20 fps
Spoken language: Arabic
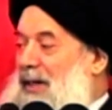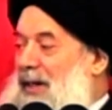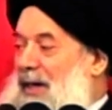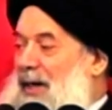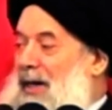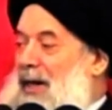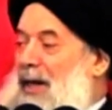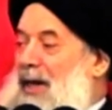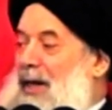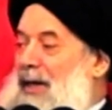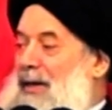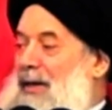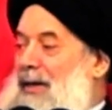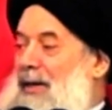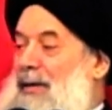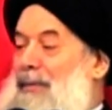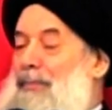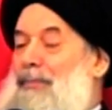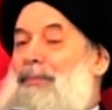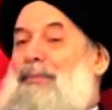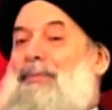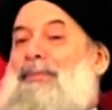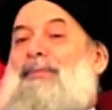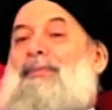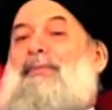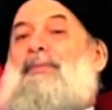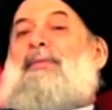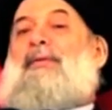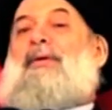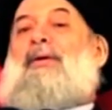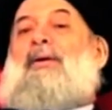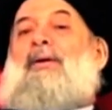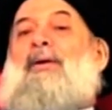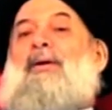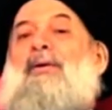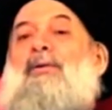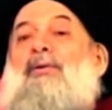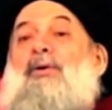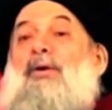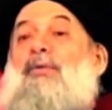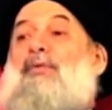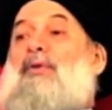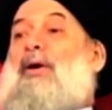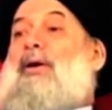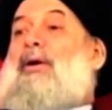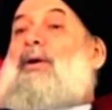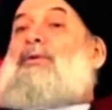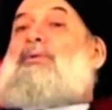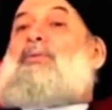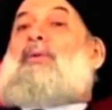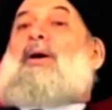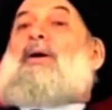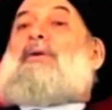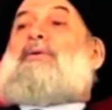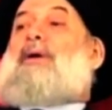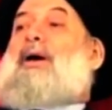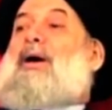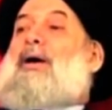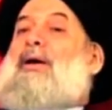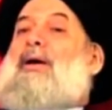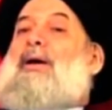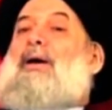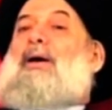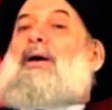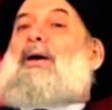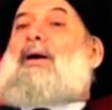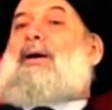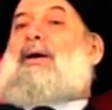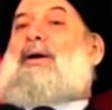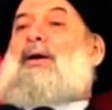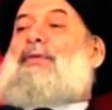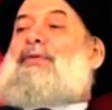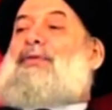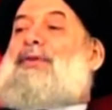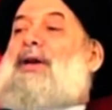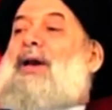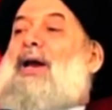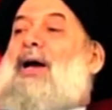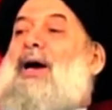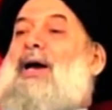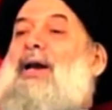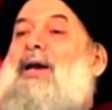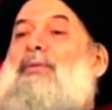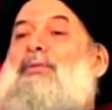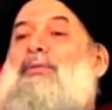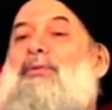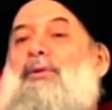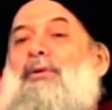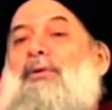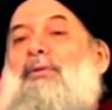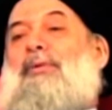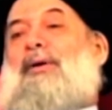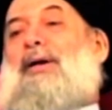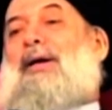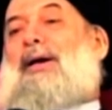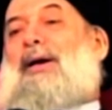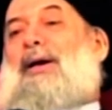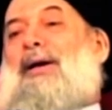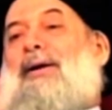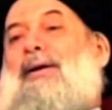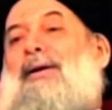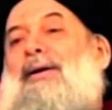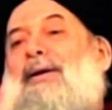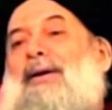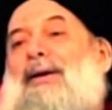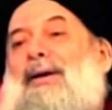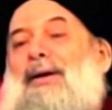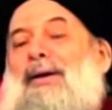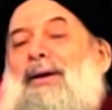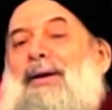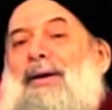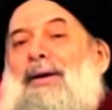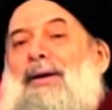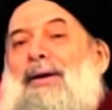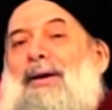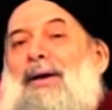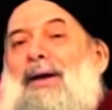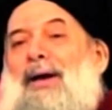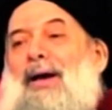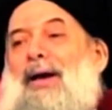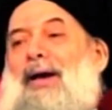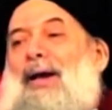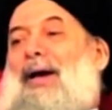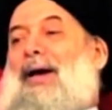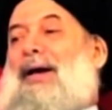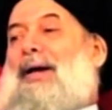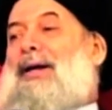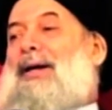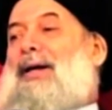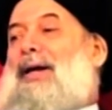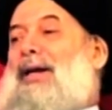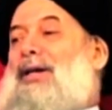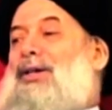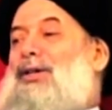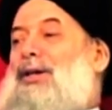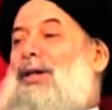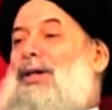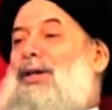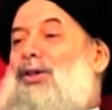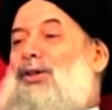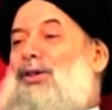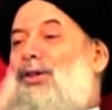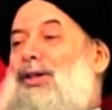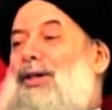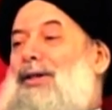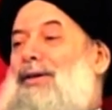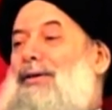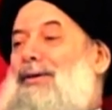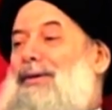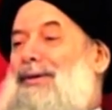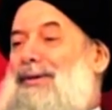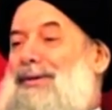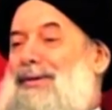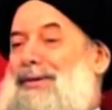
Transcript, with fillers: الإلهي كيف الله سبحانه وتعالى هيك يفني العالم كله مليح هلا احنا هالجيل الجديد